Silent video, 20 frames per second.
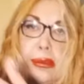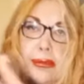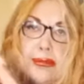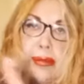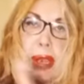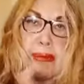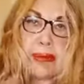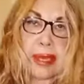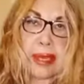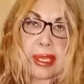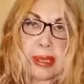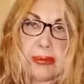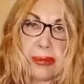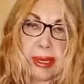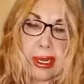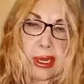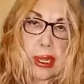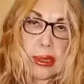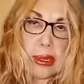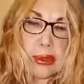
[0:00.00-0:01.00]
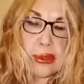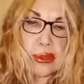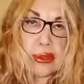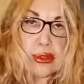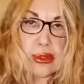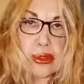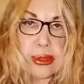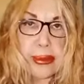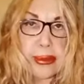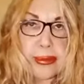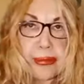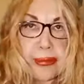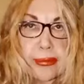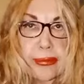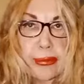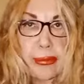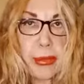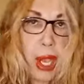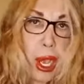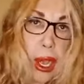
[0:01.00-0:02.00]
pembe kimliğini alıyorsun.
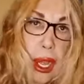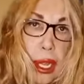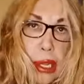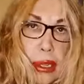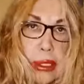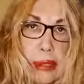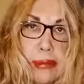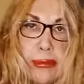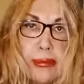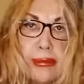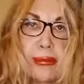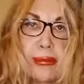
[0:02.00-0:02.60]
Aldım.